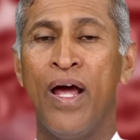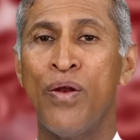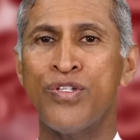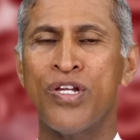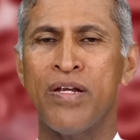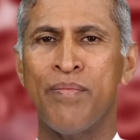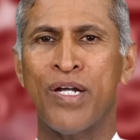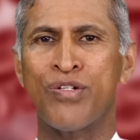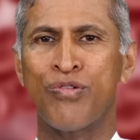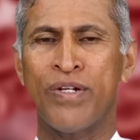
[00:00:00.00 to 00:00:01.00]
ఆలోచనలు
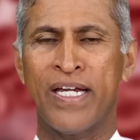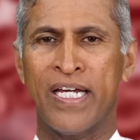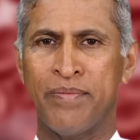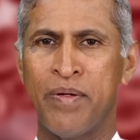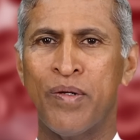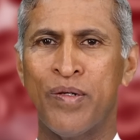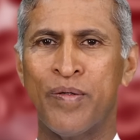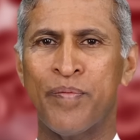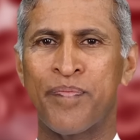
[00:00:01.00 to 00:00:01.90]
మార్చుకునే క్రమంలో